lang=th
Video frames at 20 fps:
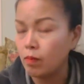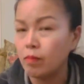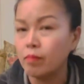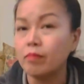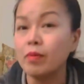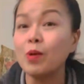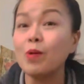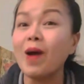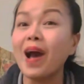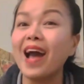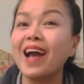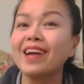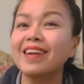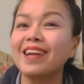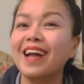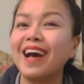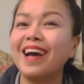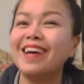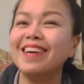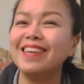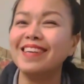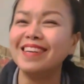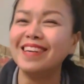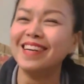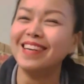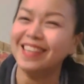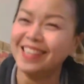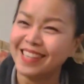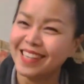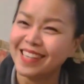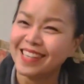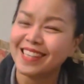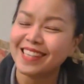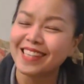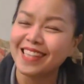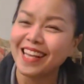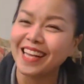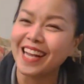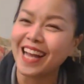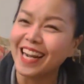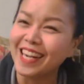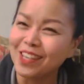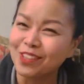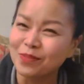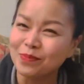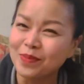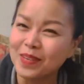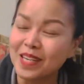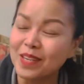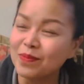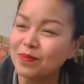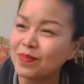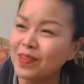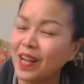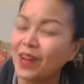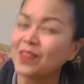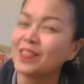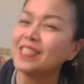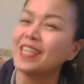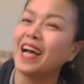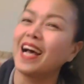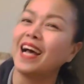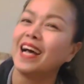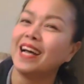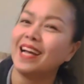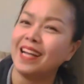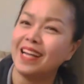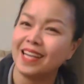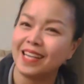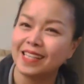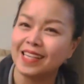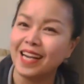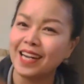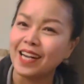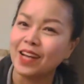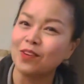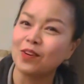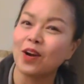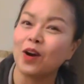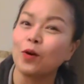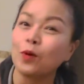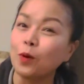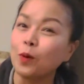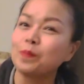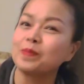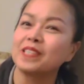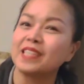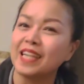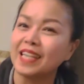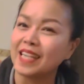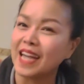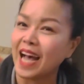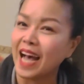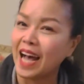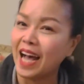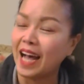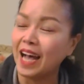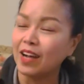ไม่ว่างนะ แต่ถ้าเราปื้มเราจะ ถ้าเราเคารพศรัทธา